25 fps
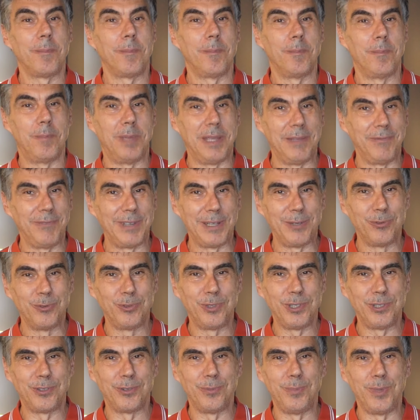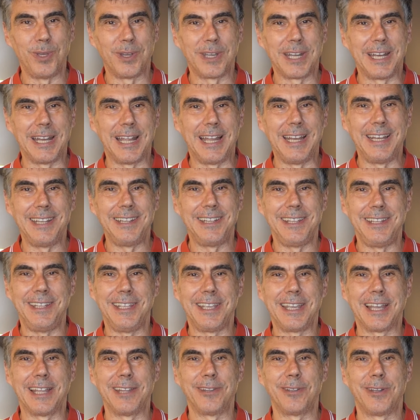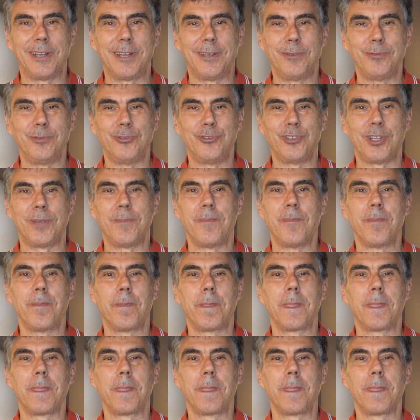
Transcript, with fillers: benvenuti sul mio canale dedicato alla luce.